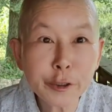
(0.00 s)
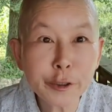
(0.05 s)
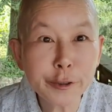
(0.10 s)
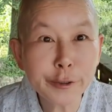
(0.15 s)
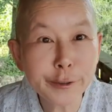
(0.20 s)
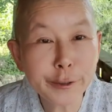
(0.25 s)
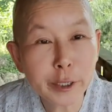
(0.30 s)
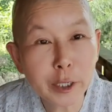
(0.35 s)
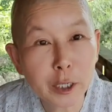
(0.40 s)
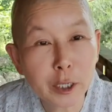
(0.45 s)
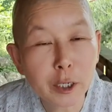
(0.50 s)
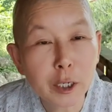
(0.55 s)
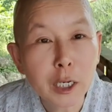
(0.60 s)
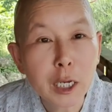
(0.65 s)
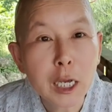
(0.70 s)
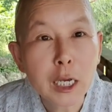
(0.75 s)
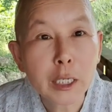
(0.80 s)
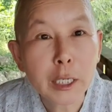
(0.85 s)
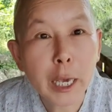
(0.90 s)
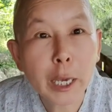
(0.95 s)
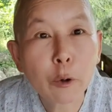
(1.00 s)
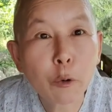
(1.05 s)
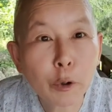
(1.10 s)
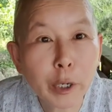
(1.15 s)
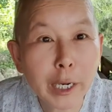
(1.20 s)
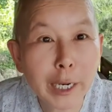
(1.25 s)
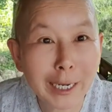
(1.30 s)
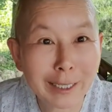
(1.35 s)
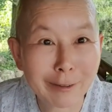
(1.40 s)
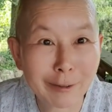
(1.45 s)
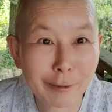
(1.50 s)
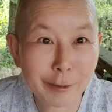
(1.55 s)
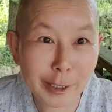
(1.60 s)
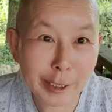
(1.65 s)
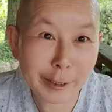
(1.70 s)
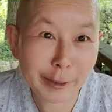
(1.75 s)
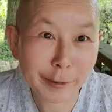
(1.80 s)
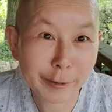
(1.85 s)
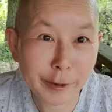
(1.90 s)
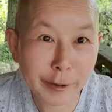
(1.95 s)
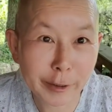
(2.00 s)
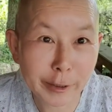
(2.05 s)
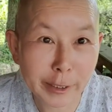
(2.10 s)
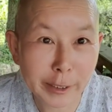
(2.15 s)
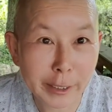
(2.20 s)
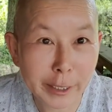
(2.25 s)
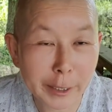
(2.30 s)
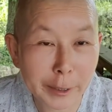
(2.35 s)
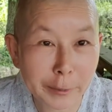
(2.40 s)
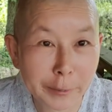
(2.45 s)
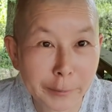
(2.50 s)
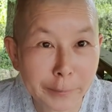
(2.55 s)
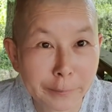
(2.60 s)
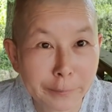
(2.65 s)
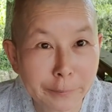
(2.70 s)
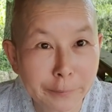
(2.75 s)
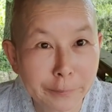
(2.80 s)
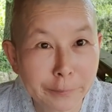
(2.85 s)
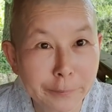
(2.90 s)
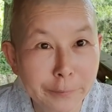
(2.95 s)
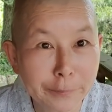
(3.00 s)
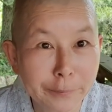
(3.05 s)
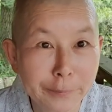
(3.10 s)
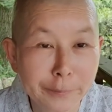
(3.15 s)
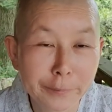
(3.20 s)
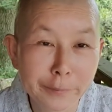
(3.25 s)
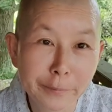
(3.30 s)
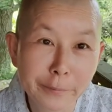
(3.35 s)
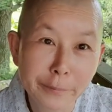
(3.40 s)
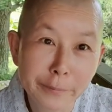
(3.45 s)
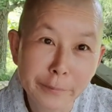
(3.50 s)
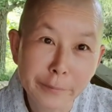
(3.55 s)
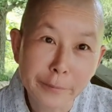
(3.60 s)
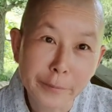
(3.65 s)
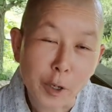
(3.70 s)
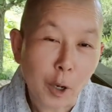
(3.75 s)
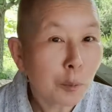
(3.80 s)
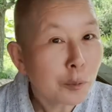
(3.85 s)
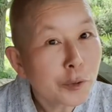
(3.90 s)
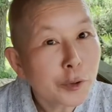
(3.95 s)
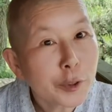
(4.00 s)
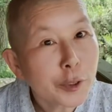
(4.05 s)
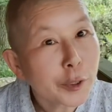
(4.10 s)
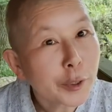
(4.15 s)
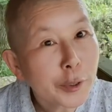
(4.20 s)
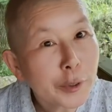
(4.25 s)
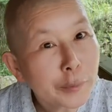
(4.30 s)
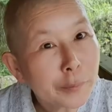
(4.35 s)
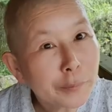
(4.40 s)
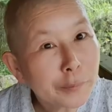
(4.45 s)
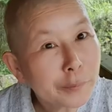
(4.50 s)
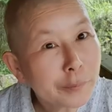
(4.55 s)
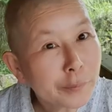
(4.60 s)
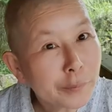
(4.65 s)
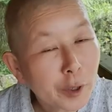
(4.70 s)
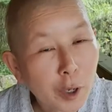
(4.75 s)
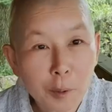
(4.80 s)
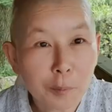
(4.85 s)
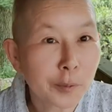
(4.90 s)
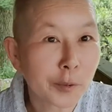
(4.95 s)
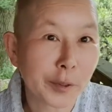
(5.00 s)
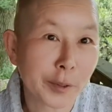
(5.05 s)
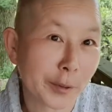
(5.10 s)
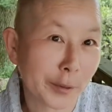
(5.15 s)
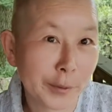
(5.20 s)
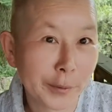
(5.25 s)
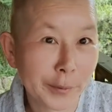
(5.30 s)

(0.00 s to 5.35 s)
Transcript: 거는요. 계곡에 가서 씻으셔야 돼요. 없어요? 없어.